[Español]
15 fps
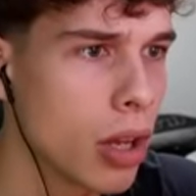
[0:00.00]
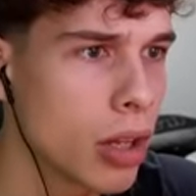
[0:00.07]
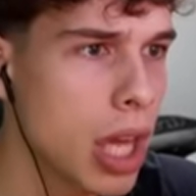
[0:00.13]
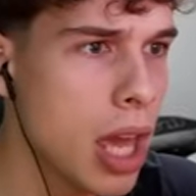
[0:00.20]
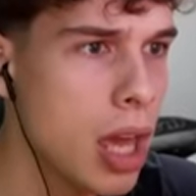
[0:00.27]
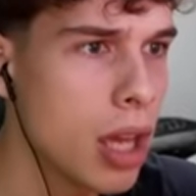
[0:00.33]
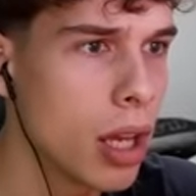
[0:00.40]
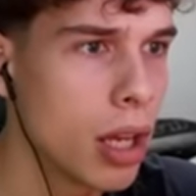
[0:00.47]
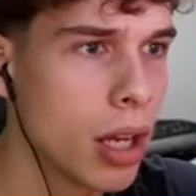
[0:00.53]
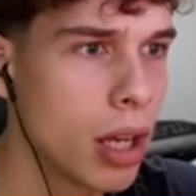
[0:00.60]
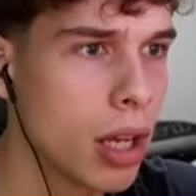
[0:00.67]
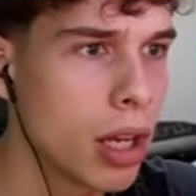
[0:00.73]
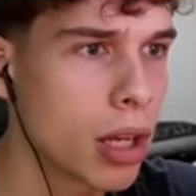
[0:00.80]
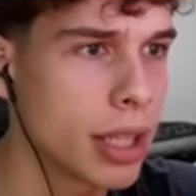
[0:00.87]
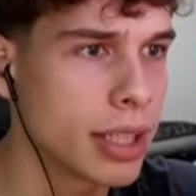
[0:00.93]
¿Qué?
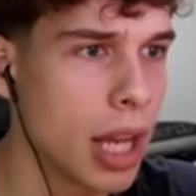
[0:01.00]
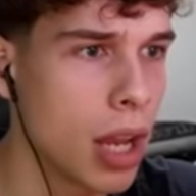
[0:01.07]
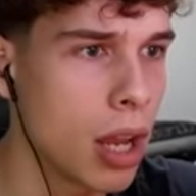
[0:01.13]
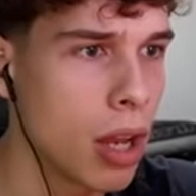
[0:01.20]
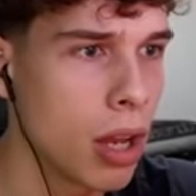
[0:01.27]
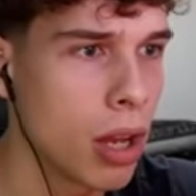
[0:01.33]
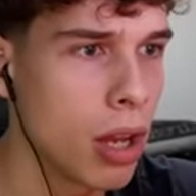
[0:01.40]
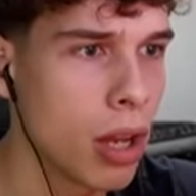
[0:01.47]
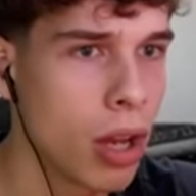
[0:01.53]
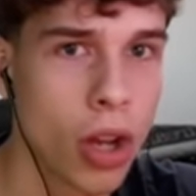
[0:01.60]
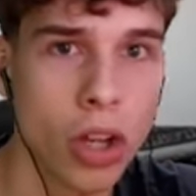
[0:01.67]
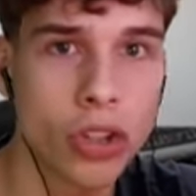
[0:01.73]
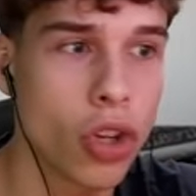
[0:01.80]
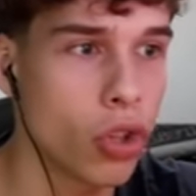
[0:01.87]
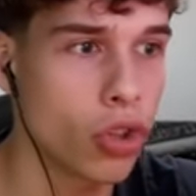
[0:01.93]
¿Qué se...?
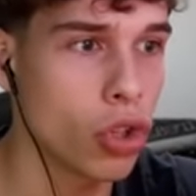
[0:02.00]
Yo,